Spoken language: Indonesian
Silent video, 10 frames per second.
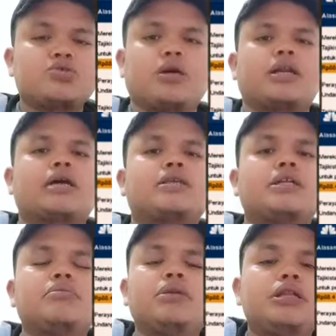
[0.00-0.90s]
ratus
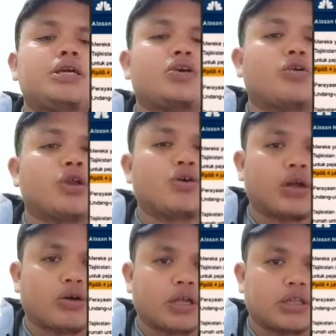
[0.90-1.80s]
somoni atau
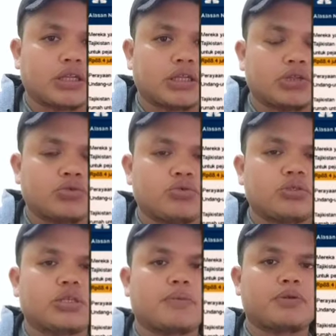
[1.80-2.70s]
sekitar 88,4
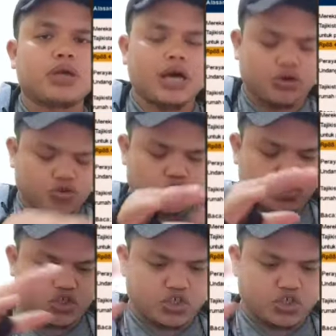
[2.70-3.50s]
juta.